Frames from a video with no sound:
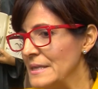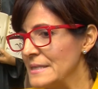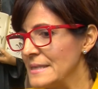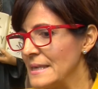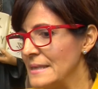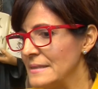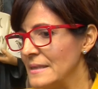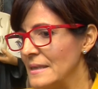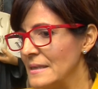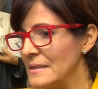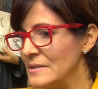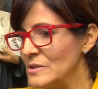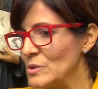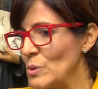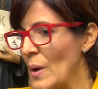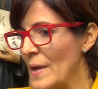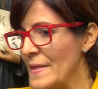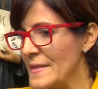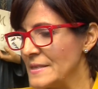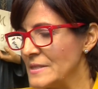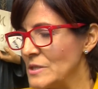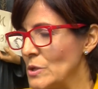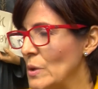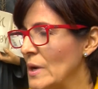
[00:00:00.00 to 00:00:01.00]
es resaltar su
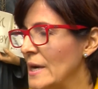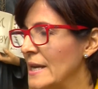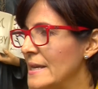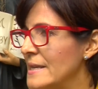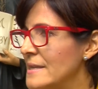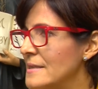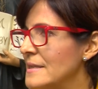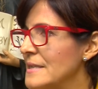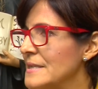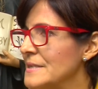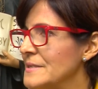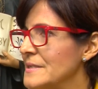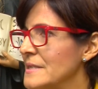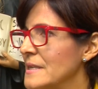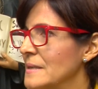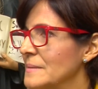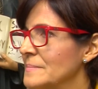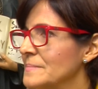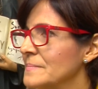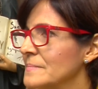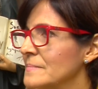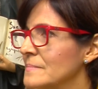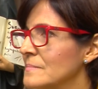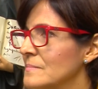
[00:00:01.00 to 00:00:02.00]
adhesión a la iglesia,
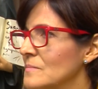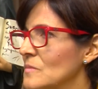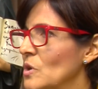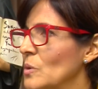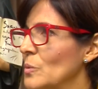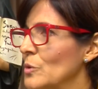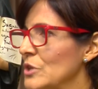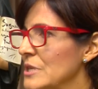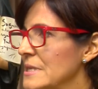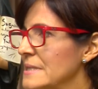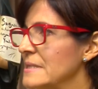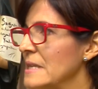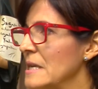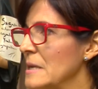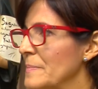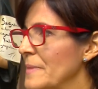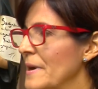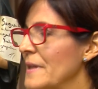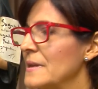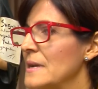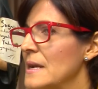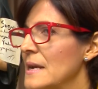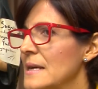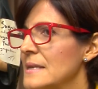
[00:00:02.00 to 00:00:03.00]
como decía el
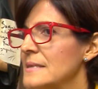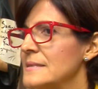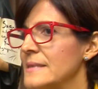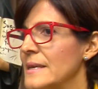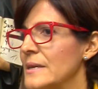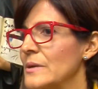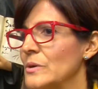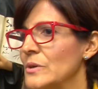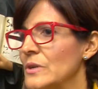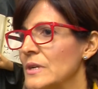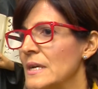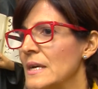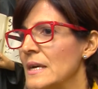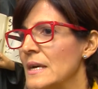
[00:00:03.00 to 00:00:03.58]
padre Lázaro.